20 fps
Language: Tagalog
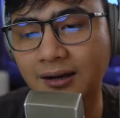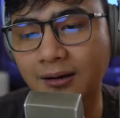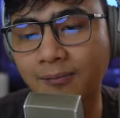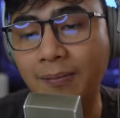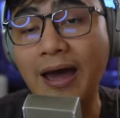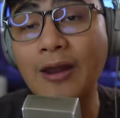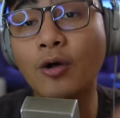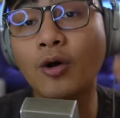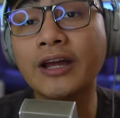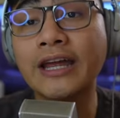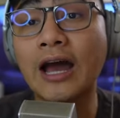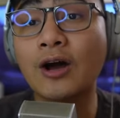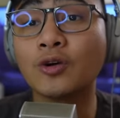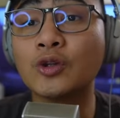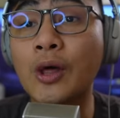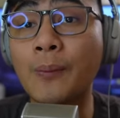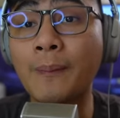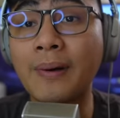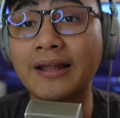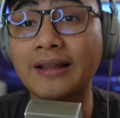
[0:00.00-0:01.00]
Paano kaya kung,
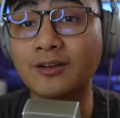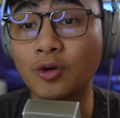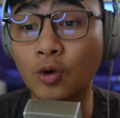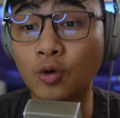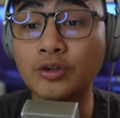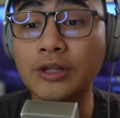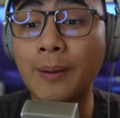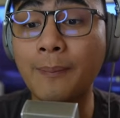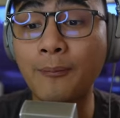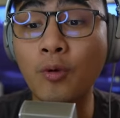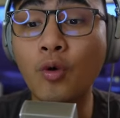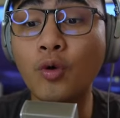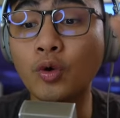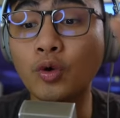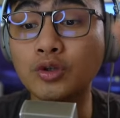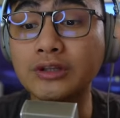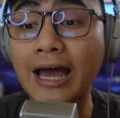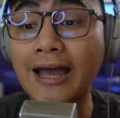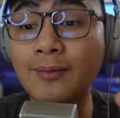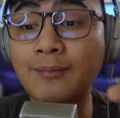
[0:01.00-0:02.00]
na, kung
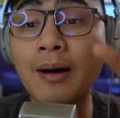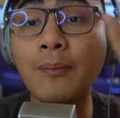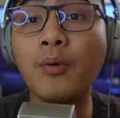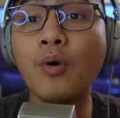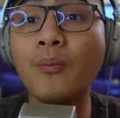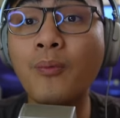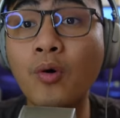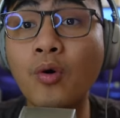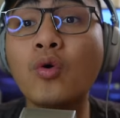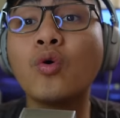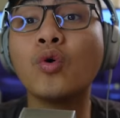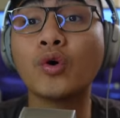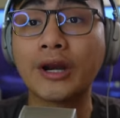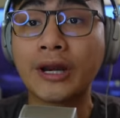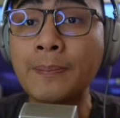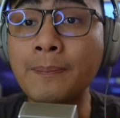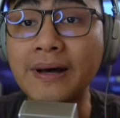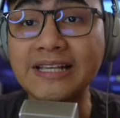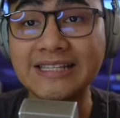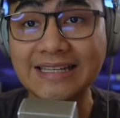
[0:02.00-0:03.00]
nabunggu tayo, mabubunggu
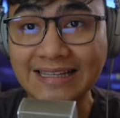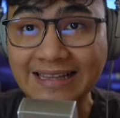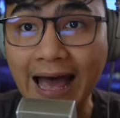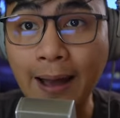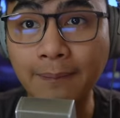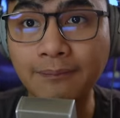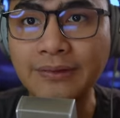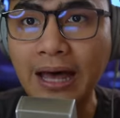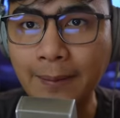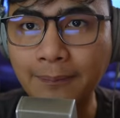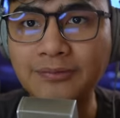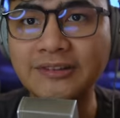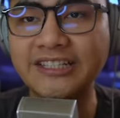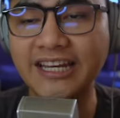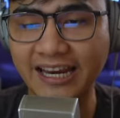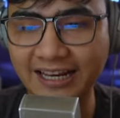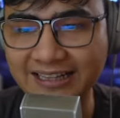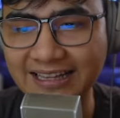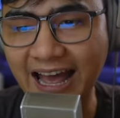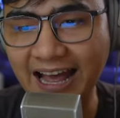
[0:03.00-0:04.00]
rin ba si Nabnab?
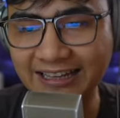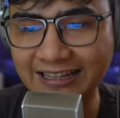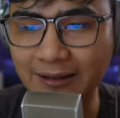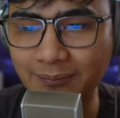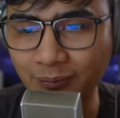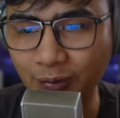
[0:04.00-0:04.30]
Check natin,